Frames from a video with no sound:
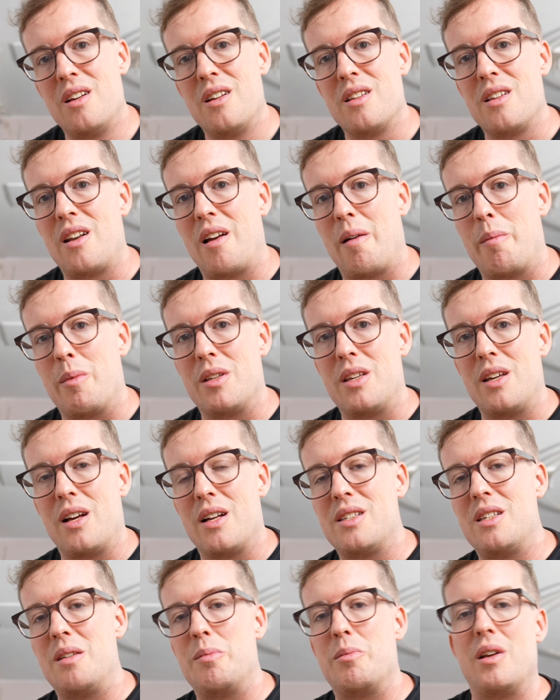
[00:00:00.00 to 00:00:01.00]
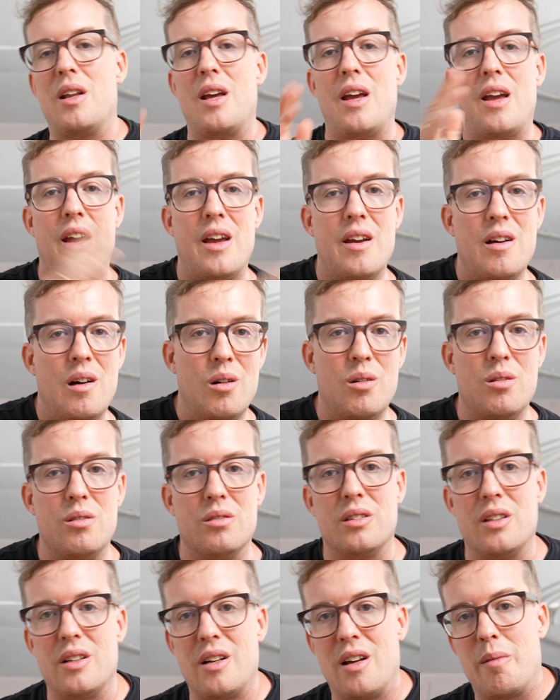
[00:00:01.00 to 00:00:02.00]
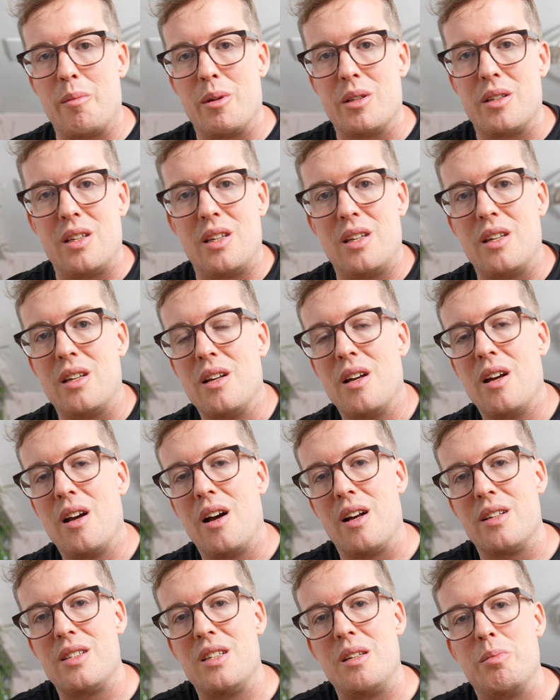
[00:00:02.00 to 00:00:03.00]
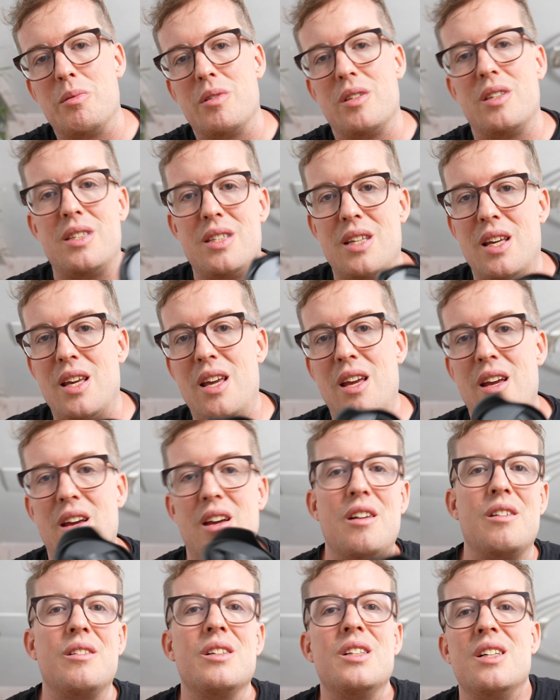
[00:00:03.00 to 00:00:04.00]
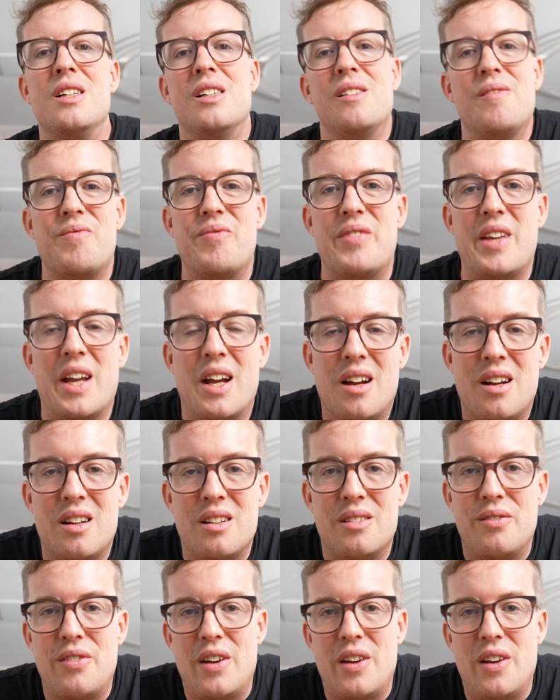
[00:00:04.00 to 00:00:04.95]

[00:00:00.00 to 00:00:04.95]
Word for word: dann hat man die A7R und dann hat man die A7CR. Ja,